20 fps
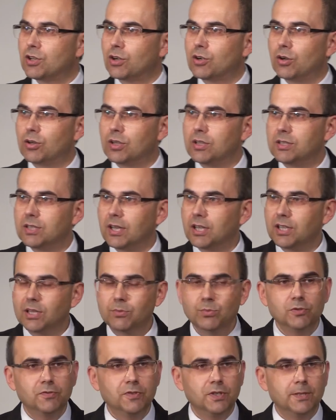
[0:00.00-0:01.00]
do Koryntian i
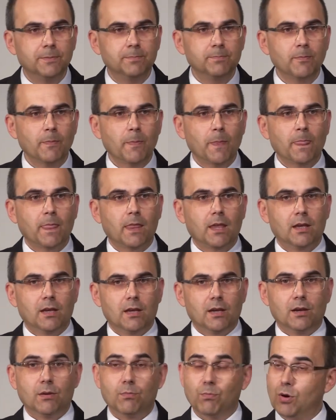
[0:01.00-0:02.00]
mówi:
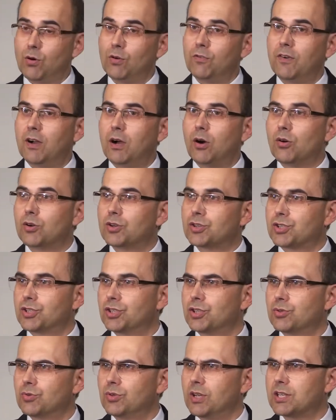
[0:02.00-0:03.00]
Mowa o
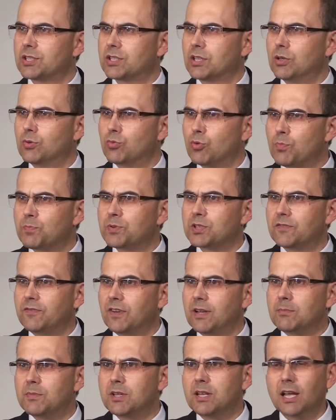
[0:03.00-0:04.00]
krzyżu jest
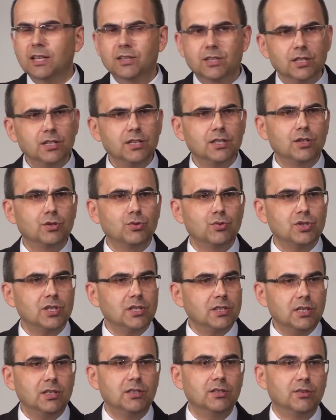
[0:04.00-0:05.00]
głupstwem dla tych, którzy
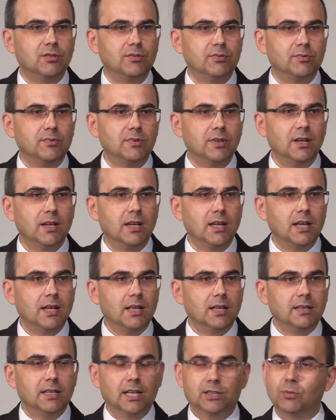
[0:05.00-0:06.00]
giną.
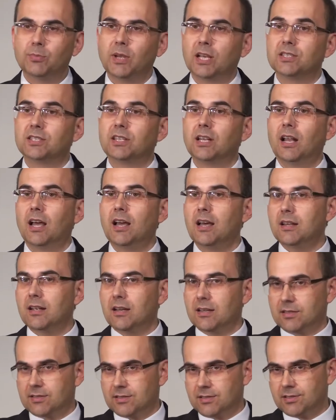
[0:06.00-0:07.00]
Natomiast dla
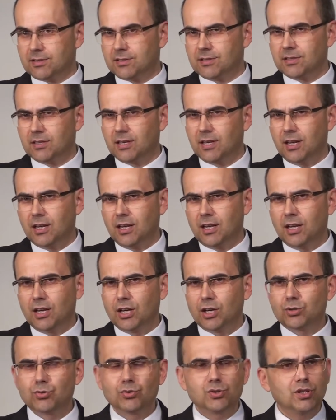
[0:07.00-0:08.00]
nas,
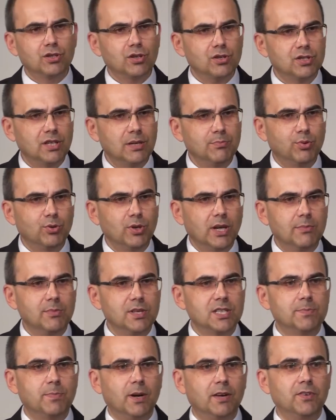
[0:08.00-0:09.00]
którzy dostępujemy
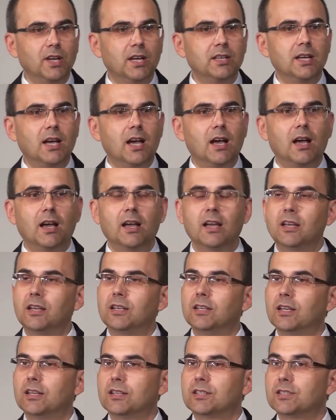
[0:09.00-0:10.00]
zbawienia,
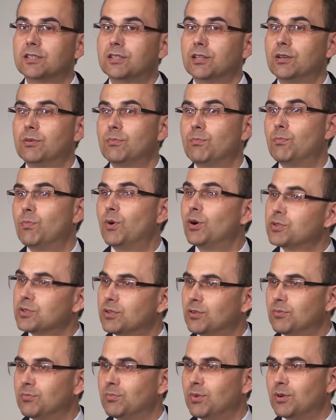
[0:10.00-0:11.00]
jest
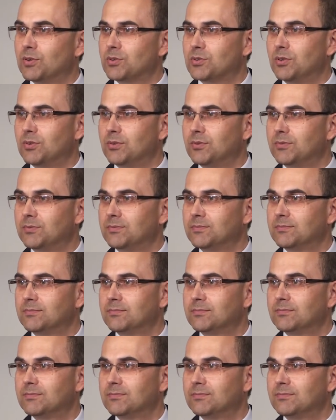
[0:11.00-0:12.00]
mocą Bożą.
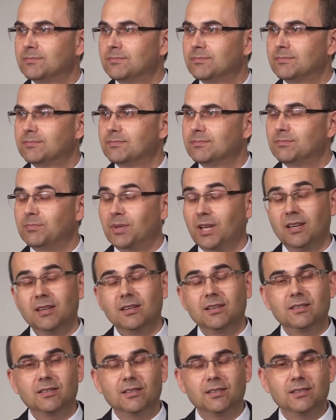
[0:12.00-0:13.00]

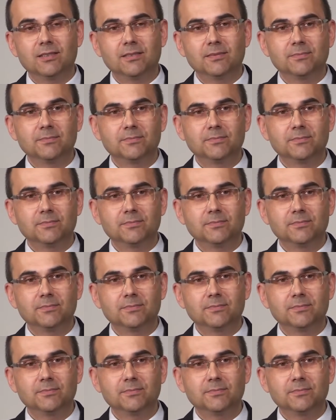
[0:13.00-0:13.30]
Pięknie.